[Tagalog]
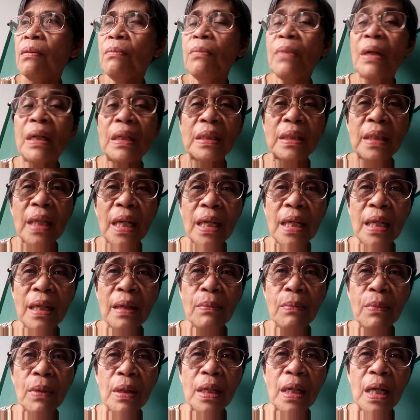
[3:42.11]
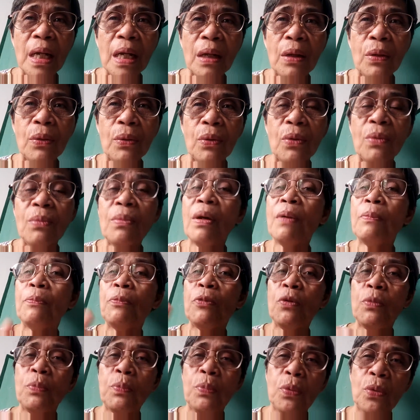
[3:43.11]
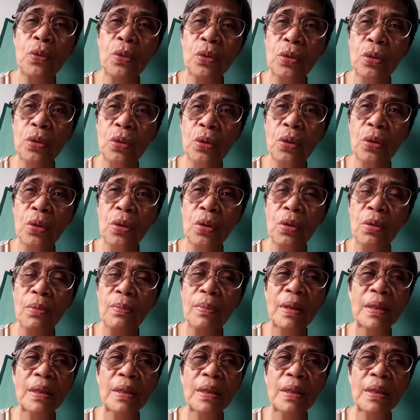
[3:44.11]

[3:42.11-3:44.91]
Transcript: Magtahi man ako, mapuputol.